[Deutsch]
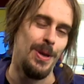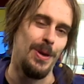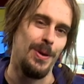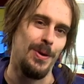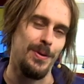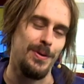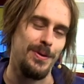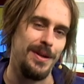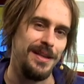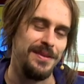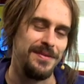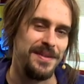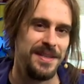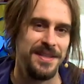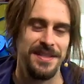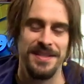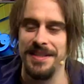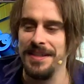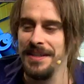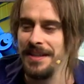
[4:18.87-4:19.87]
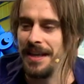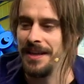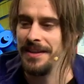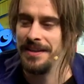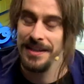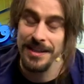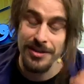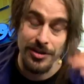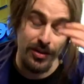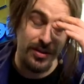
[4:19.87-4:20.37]
Und deswegen ziehe ich ein
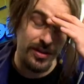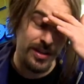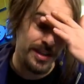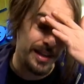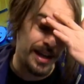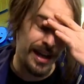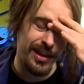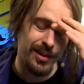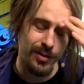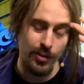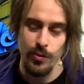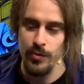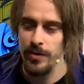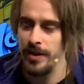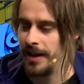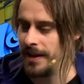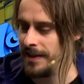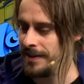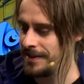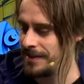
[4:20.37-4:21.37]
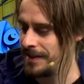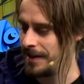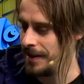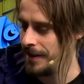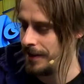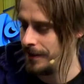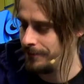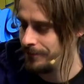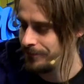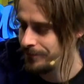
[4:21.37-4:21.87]
T-Shirt nicht an, ohne es
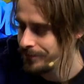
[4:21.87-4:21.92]
äh,